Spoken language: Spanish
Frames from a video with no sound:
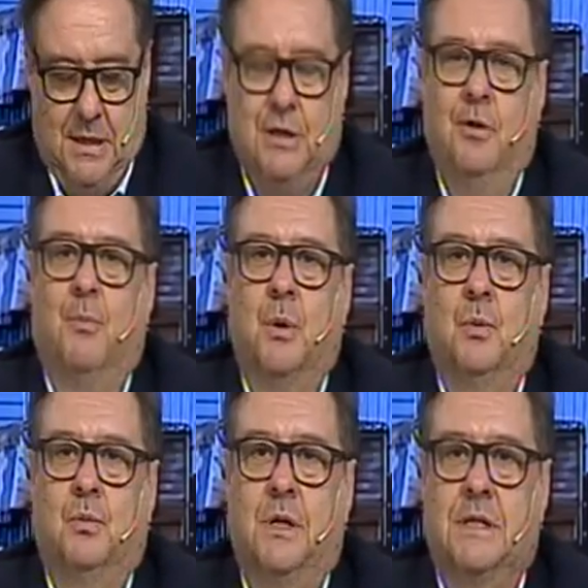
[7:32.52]
si los
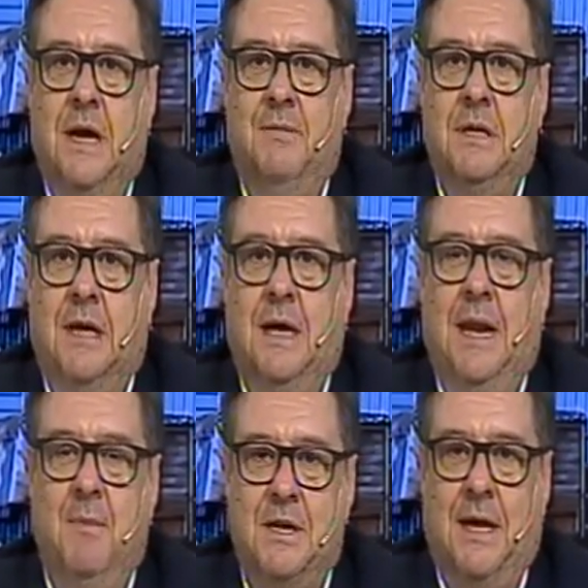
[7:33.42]
productores saben que
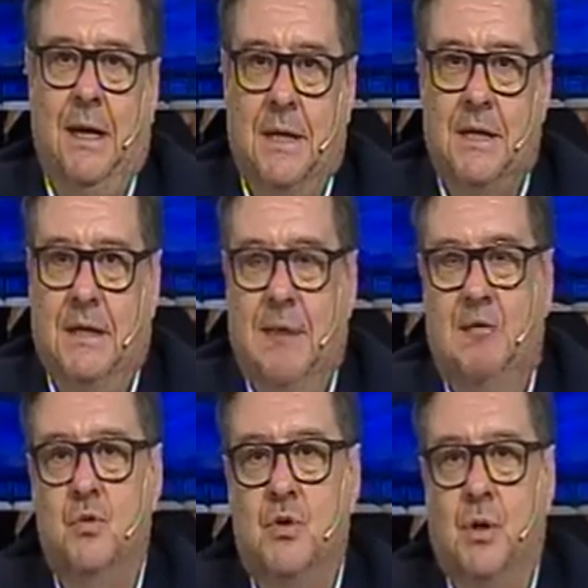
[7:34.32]
la mesa de enlace está
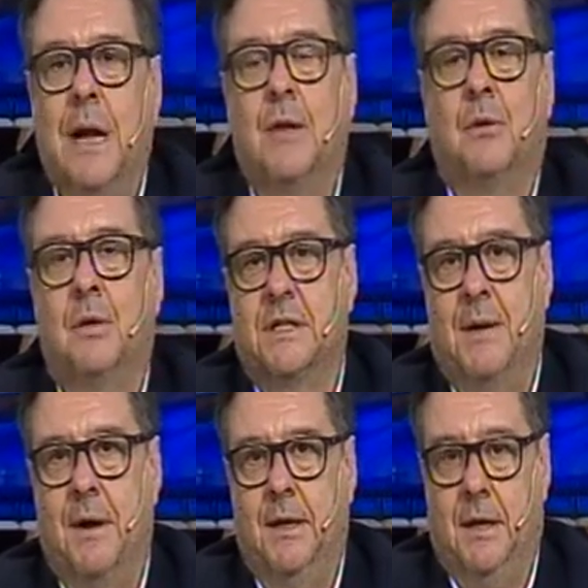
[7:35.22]
funcionando de
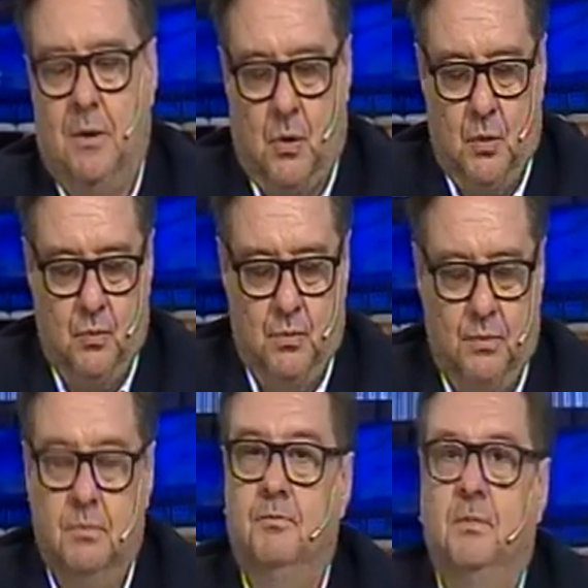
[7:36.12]
esa manera, con
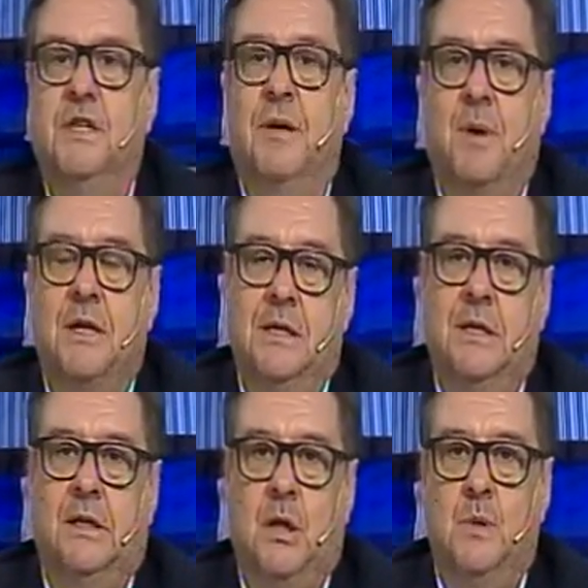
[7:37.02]
un
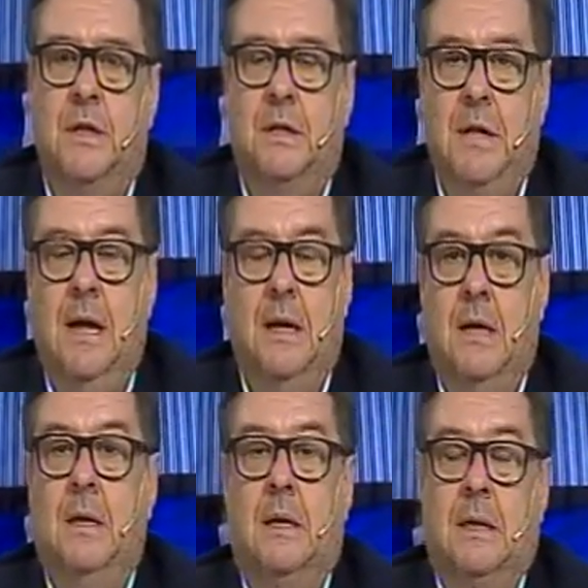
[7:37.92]
vicepresidente de una entidad
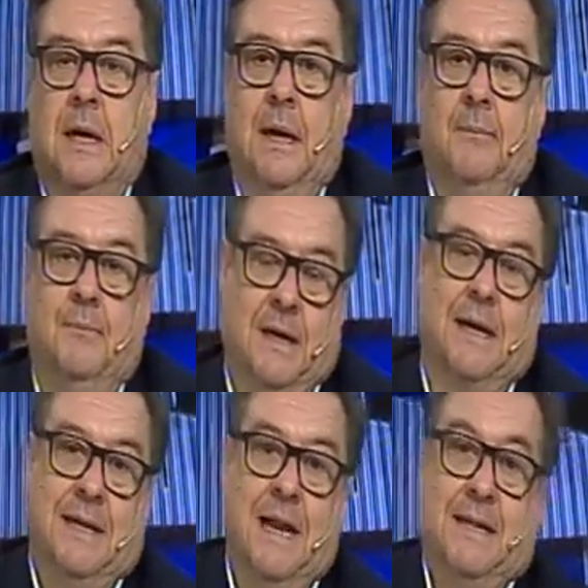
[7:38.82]
que en
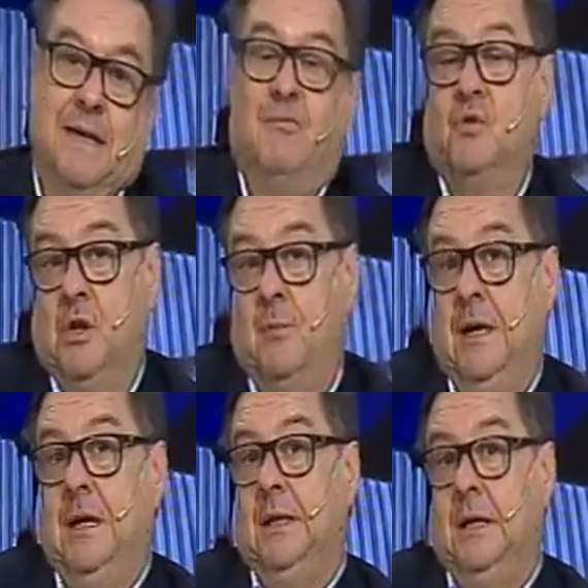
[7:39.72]
realidad la que está funcionando mal
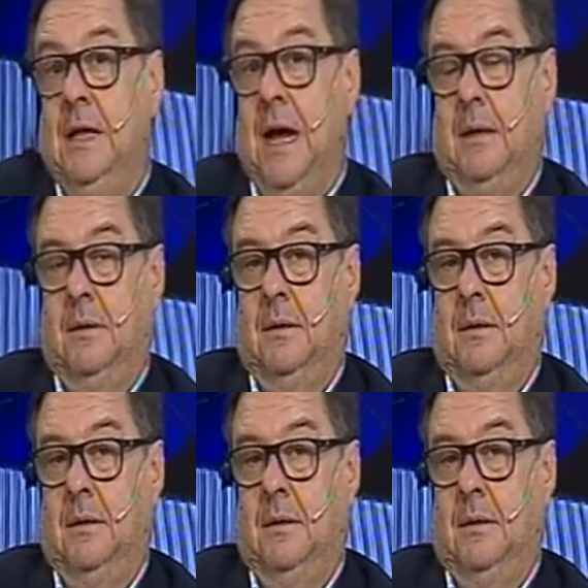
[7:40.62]
es la entidad,